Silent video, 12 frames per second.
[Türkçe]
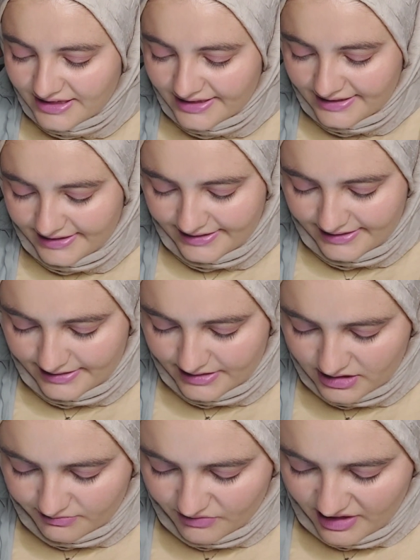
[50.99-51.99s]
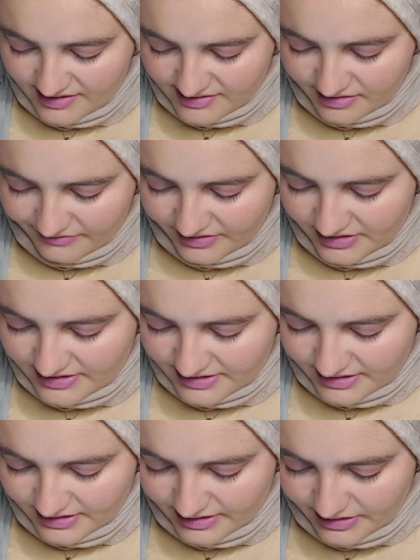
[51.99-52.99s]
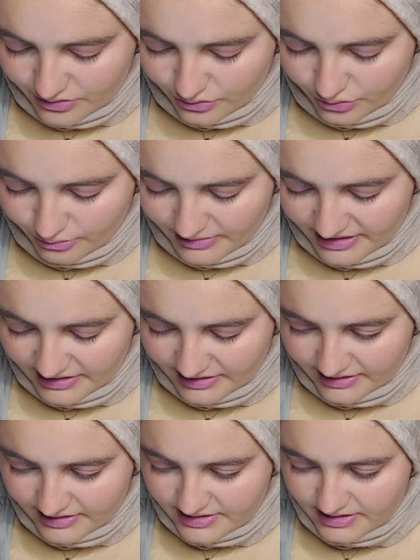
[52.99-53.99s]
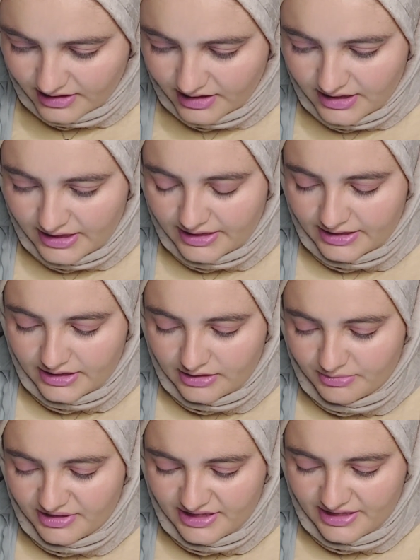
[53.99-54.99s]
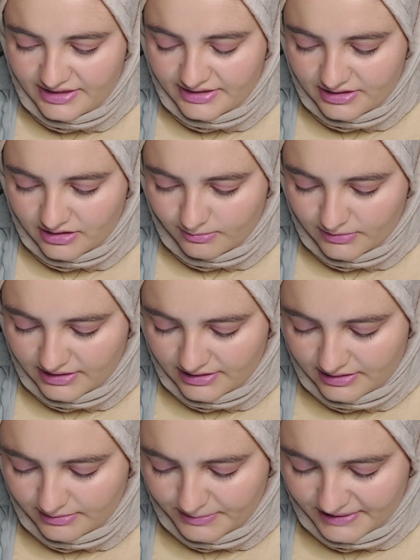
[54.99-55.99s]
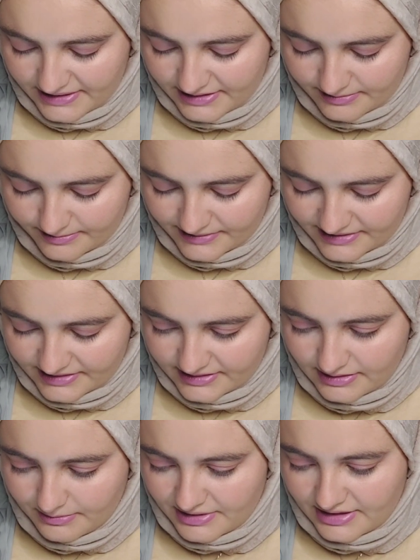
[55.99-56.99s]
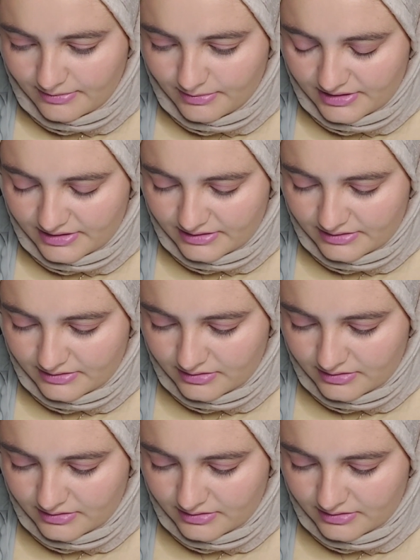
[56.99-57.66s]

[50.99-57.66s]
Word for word: Ee, şimdi Asya fanatiklerine giriyorum ben arkadaşlar. Yeni bir K-drama bakalım sizinle beraber.